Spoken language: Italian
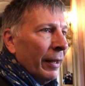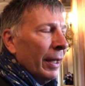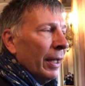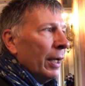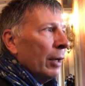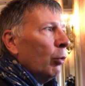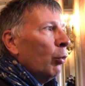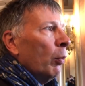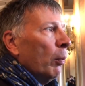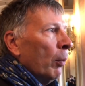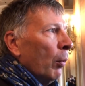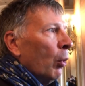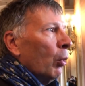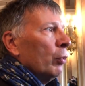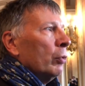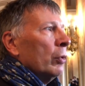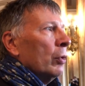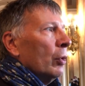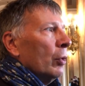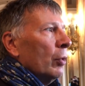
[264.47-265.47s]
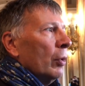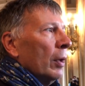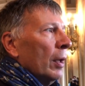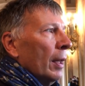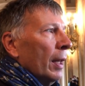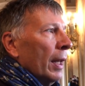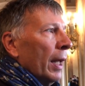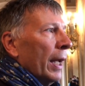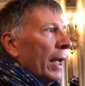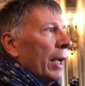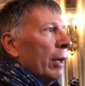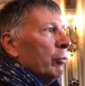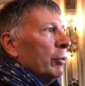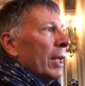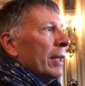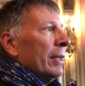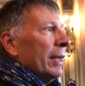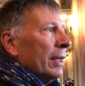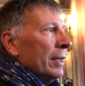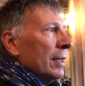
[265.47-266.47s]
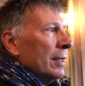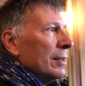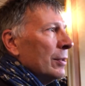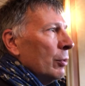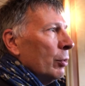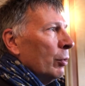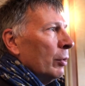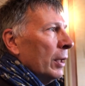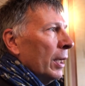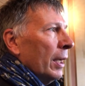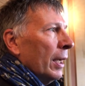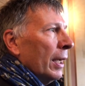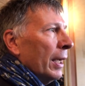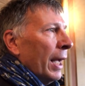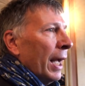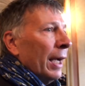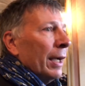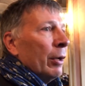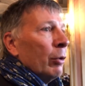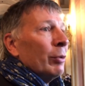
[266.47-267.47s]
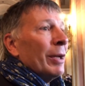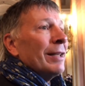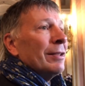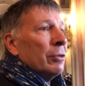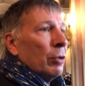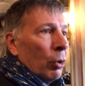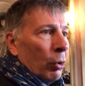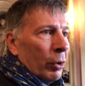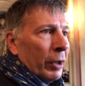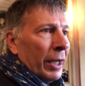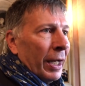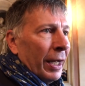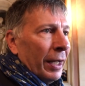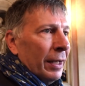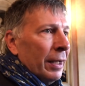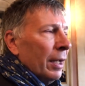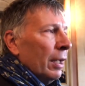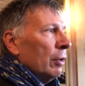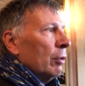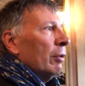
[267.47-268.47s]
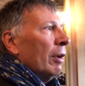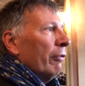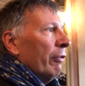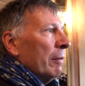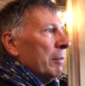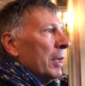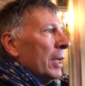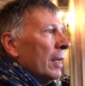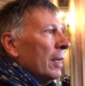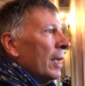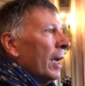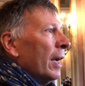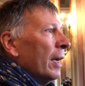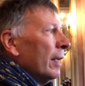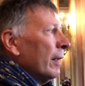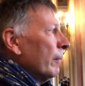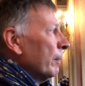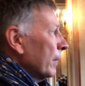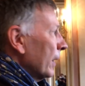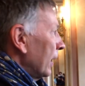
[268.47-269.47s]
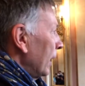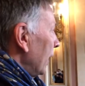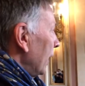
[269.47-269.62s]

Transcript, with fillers: un mondo e una tradizione e anche una storia di una famiglia che